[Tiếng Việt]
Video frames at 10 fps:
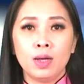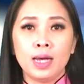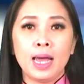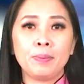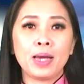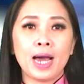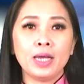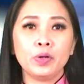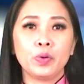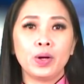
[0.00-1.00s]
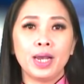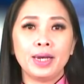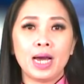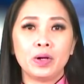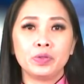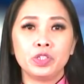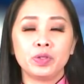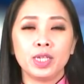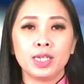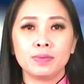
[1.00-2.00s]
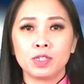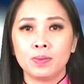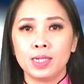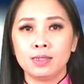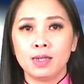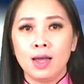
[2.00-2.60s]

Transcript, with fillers: em gái của lãnh đạo Triều Tiên Kim Jong-un,